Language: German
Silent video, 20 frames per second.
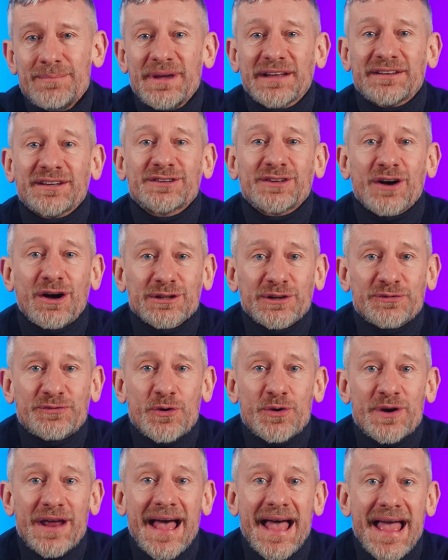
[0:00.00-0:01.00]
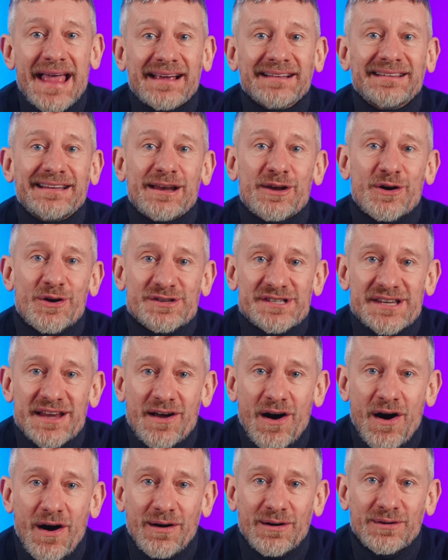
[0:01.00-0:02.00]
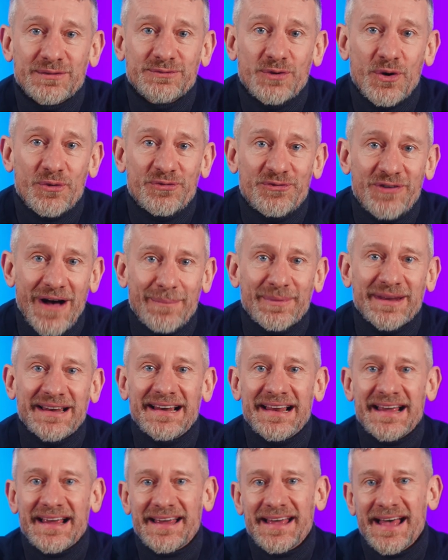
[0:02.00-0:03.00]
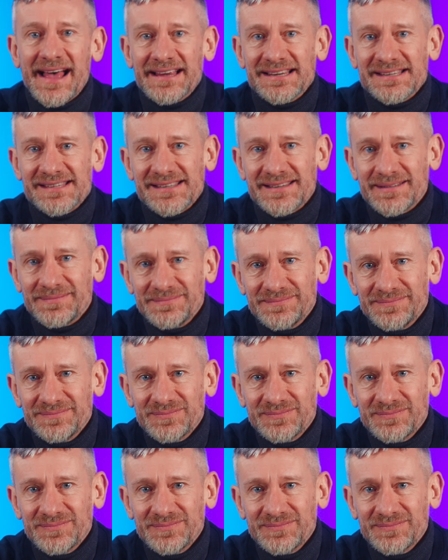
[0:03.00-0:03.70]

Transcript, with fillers: bietet dafür eine eigene Lösung an, die Family Link heisst.